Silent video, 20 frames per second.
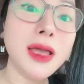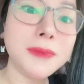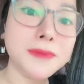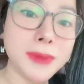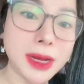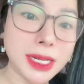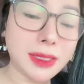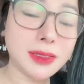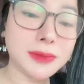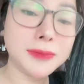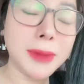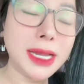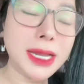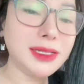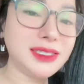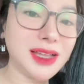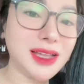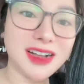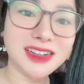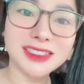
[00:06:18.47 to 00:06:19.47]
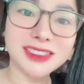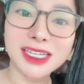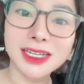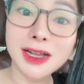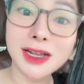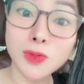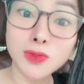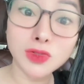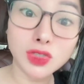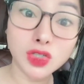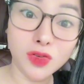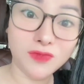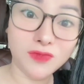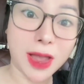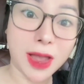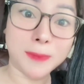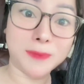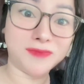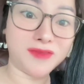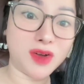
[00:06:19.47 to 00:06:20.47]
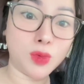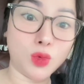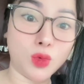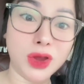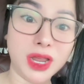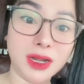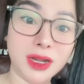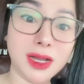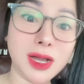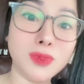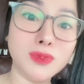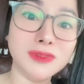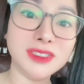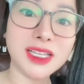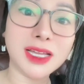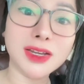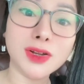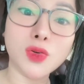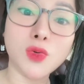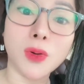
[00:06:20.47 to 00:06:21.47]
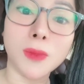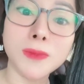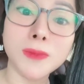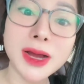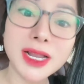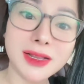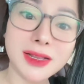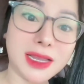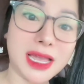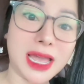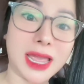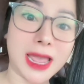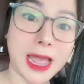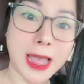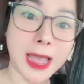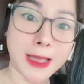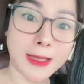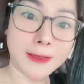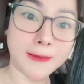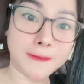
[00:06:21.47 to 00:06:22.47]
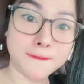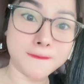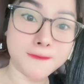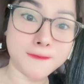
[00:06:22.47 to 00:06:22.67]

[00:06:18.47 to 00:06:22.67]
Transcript: bất bây giờ chị không xúc phạm vào quyền công dân của bất kể ai